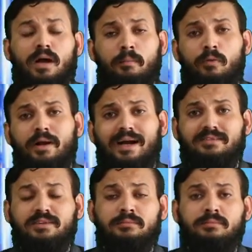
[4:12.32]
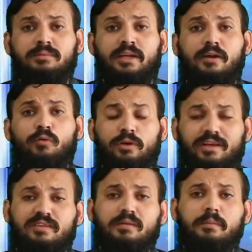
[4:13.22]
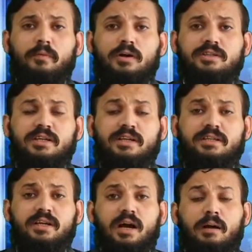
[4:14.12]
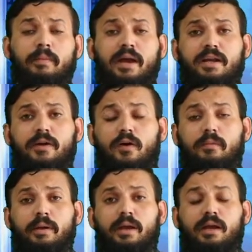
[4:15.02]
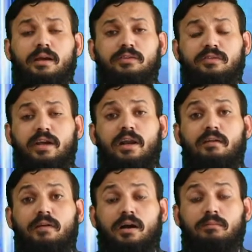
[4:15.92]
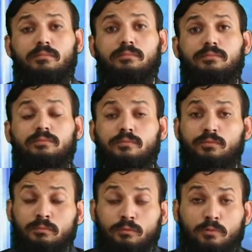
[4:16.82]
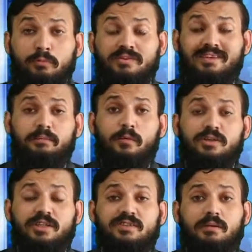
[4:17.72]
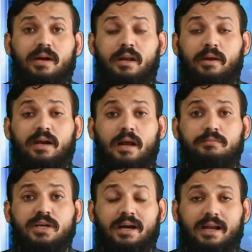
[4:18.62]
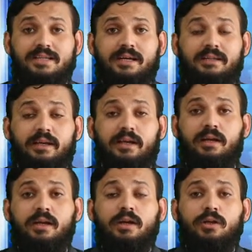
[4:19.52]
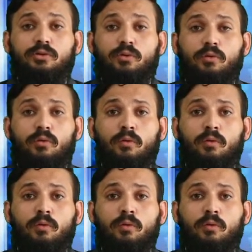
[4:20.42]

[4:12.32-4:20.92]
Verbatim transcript: अबुल कासिम के कोई किसी भी प्रोजेक्ट या बहरिया टाउन में इसके अलावा कोई मज़ीद प्रोजेक्ट्स के बारे में अगर आप जानना चाहते हैं तो